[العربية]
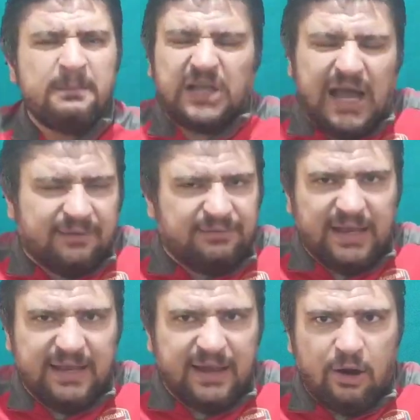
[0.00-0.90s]
مش عارف
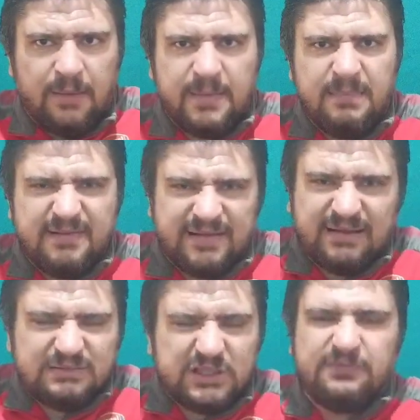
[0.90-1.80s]
ليه نوعا ما
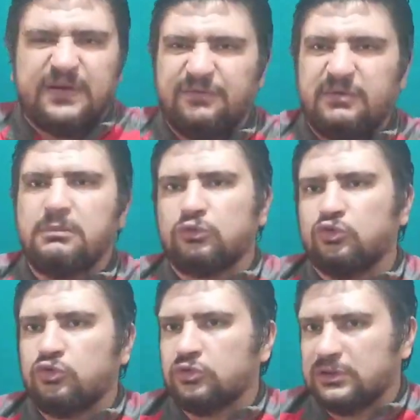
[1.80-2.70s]
بس شايف ان في
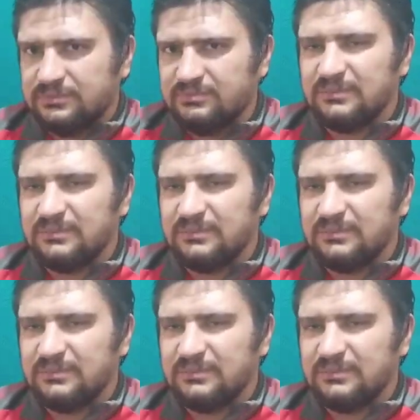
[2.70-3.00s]
موضوع